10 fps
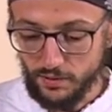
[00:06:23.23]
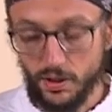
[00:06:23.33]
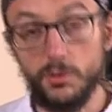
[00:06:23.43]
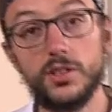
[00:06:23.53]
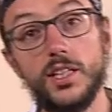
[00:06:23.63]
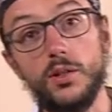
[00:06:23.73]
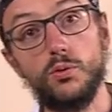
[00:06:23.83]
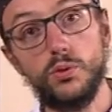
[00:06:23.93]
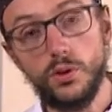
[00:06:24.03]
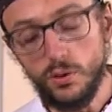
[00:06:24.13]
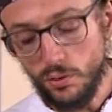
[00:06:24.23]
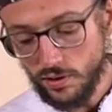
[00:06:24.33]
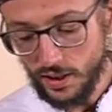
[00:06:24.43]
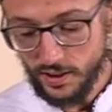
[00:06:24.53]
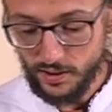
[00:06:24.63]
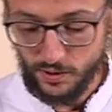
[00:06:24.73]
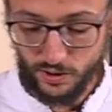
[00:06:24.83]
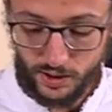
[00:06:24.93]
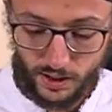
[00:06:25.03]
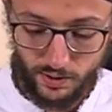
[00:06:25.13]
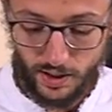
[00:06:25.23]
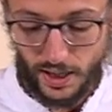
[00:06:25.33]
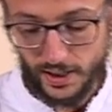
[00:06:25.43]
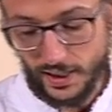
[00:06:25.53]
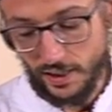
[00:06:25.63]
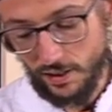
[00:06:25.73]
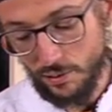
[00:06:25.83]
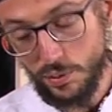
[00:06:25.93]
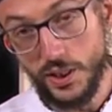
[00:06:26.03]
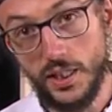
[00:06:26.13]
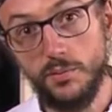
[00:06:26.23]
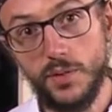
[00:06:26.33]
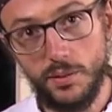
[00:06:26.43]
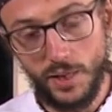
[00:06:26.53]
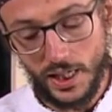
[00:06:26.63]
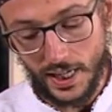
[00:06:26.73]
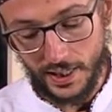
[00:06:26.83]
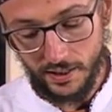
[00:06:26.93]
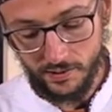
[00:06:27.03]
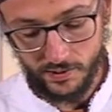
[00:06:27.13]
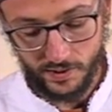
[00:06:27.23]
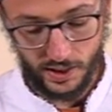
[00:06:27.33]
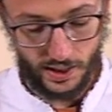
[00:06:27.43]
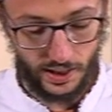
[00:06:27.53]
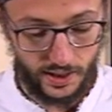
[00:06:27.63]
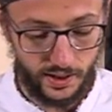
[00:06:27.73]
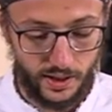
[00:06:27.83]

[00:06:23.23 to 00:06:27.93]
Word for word: Vamos a hacer uno dulce, ¿no? al que le vamos a poner mermelada, ¿eh?